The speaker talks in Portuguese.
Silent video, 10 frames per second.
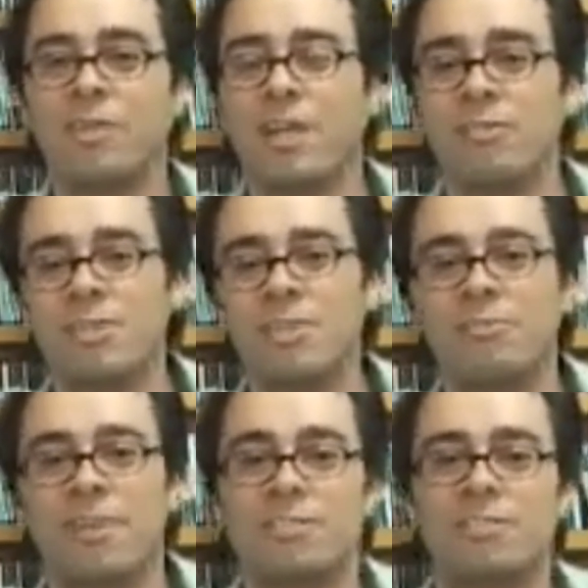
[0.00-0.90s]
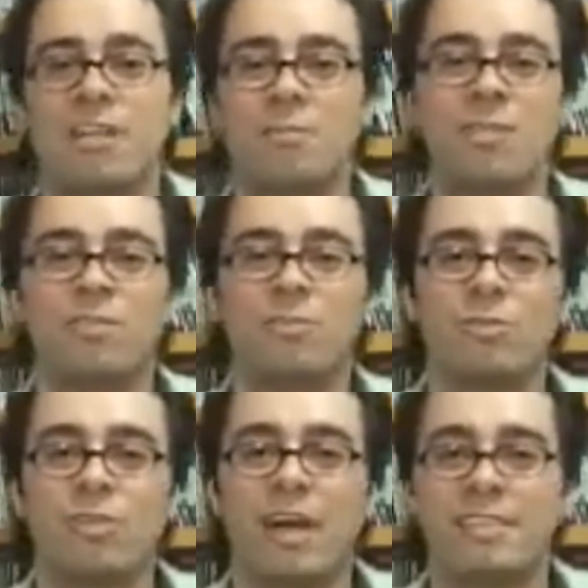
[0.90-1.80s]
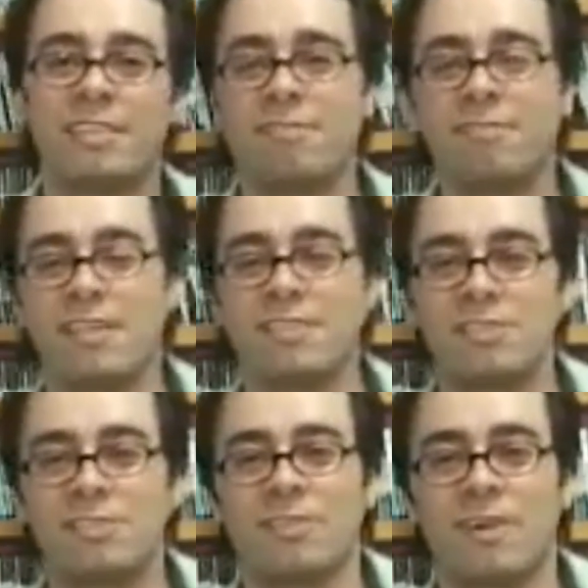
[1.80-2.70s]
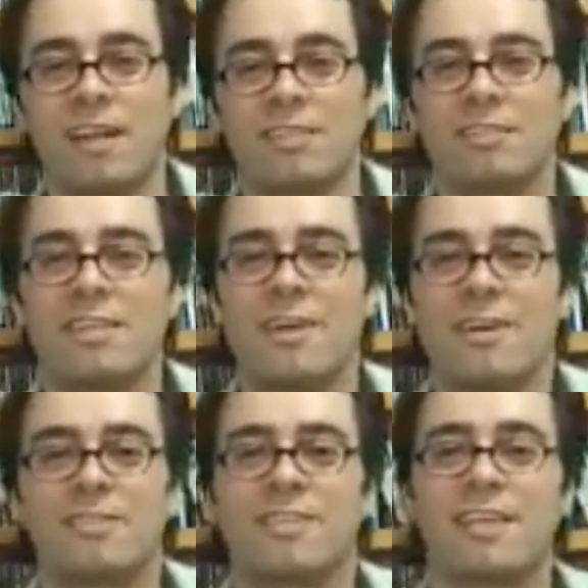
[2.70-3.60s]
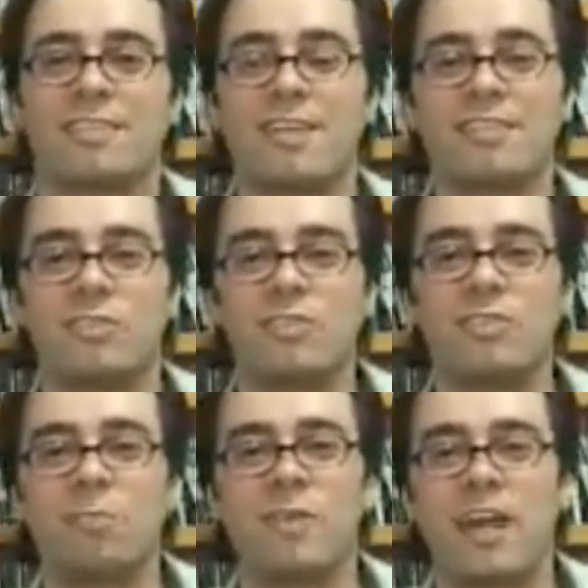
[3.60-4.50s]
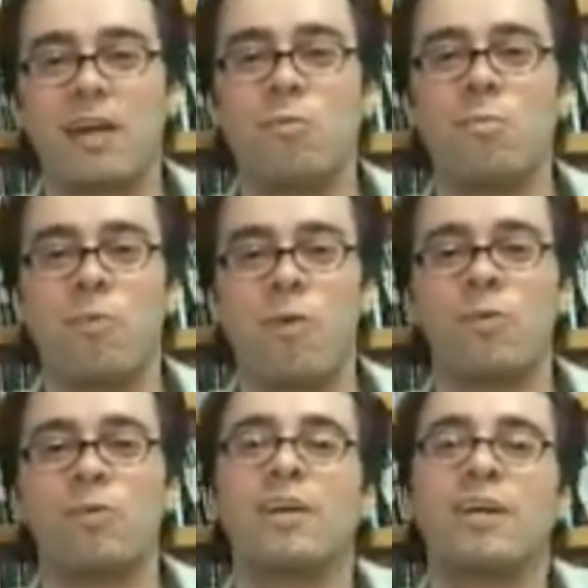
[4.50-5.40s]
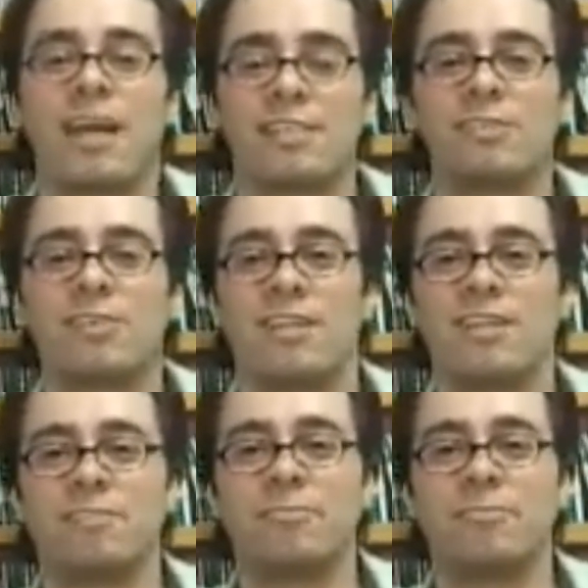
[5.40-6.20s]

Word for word: união de diversos elementos culturais e referências sonoras os caras da Nação nos explicaram um pouco essa história das